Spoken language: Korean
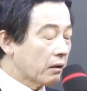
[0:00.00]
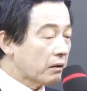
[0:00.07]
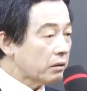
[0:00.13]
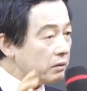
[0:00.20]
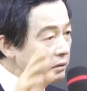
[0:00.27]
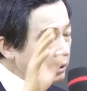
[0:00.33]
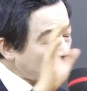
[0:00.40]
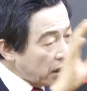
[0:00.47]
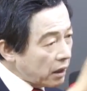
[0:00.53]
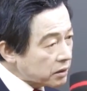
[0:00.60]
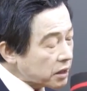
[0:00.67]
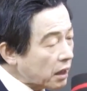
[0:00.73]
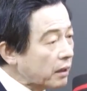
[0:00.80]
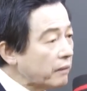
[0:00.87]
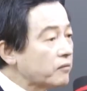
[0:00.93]
그렇게
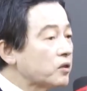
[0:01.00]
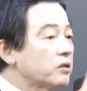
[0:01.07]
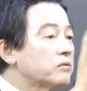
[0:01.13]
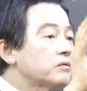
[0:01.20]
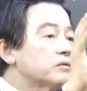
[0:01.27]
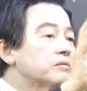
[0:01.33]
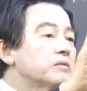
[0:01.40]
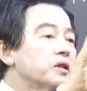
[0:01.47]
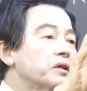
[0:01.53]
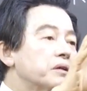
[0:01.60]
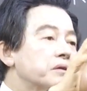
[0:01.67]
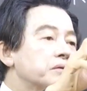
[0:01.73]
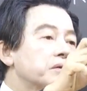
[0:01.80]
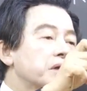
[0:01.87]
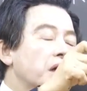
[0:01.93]
사람들이 우리
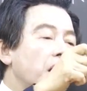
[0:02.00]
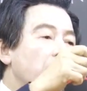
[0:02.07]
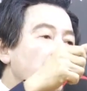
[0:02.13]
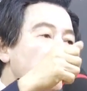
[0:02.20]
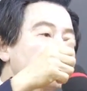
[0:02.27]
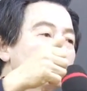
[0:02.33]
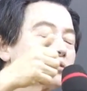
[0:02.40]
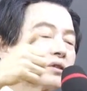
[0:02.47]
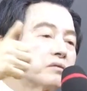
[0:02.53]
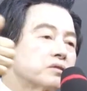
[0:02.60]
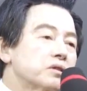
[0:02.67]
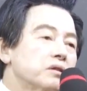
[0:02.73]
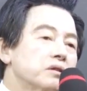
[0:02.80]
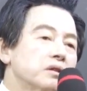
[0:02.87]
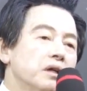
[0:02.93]
어머니를 그렇게 무슨
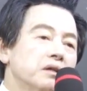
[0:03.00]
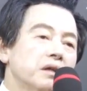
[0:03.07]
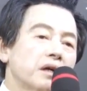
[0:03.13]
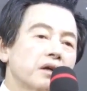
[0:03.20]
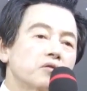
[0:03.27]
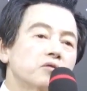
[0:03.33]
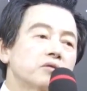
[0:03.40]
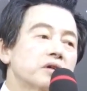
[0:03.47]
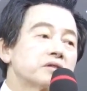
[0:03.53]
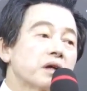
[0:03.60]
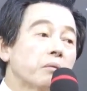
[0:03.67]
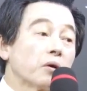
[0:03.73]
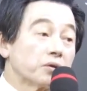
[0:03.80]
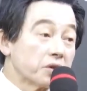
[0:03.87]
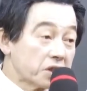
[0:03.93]
저 옛날에
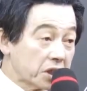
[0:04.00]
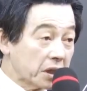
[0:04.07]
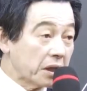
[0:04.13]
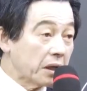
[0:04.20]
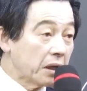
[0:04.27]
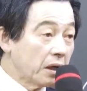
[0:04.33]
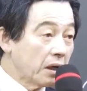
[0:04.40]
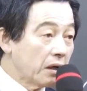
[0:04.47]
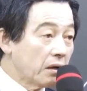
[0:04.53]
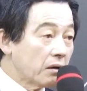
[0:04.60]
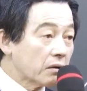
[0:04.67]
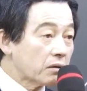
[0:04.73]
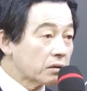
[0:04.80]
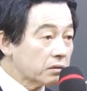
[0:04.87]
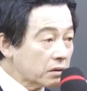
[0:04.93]
유교사 보듯이
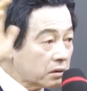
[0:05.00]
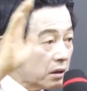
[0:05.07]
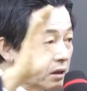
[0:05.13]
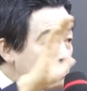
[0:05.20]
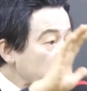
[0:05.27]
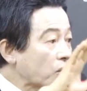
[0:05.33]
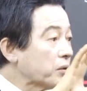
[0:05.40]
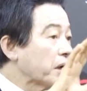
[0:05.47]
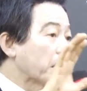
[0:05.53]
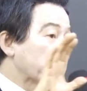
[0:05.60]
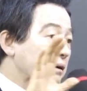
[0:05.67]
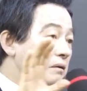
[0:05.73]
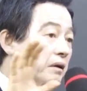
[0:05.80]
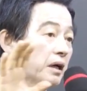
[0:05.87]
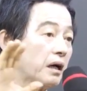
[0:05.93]
그렇게
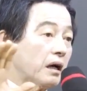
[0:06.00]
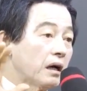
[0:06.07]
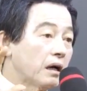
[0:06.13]
존경하는 거야.